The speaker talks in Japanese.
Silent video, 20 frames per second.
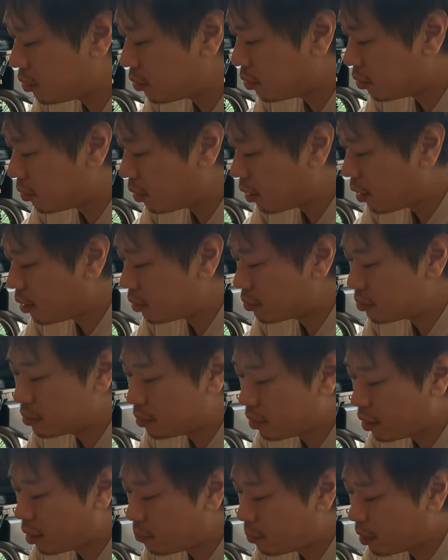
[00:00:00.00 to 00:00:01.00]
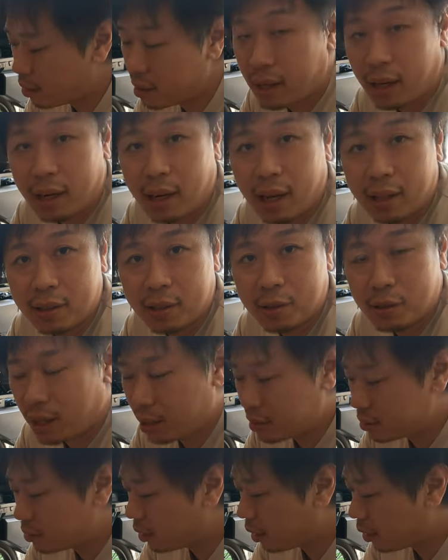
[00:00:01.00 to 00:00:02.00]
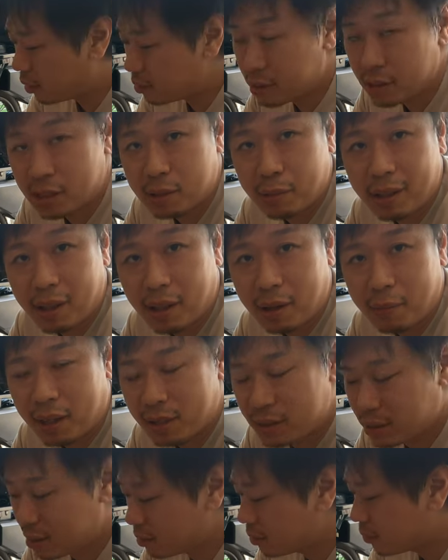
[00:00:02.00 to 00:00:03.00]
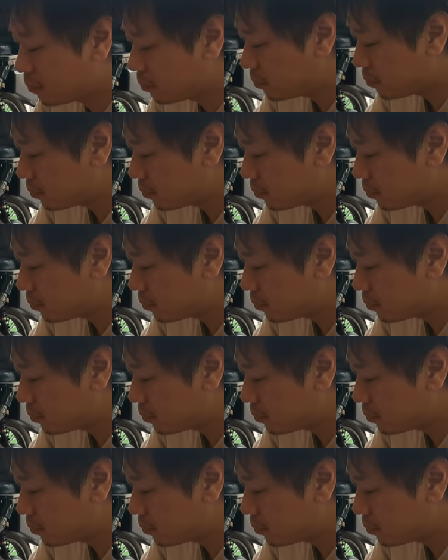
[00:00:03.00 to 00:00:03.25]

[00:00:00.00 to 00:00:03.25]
しよ早く抜ければいいかなっていう感じで進めていきます